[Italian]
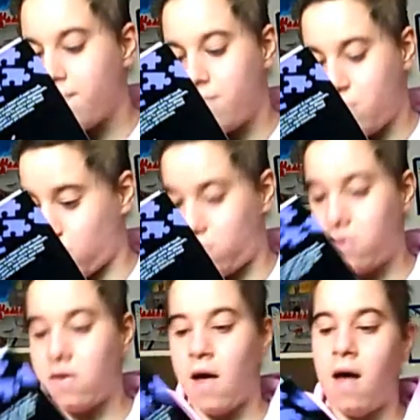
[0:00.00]
non si
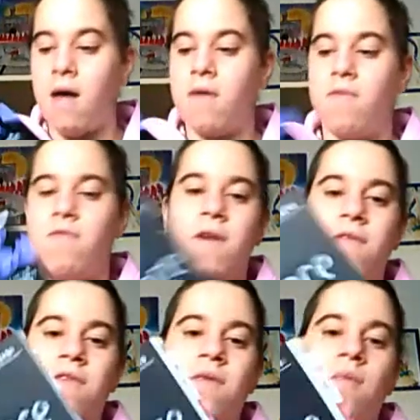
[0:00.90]
sa
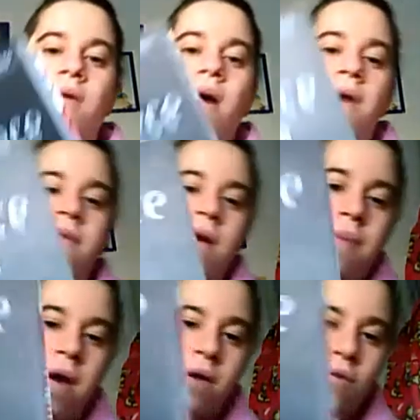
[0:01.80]
infatti siamo arrivati al
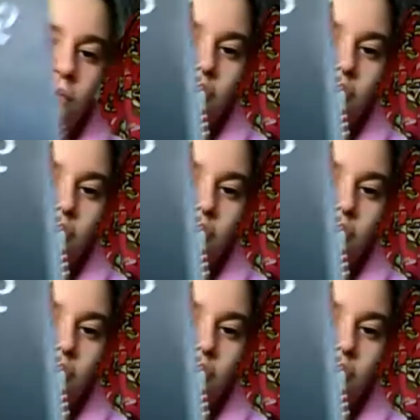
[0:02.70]
pari con il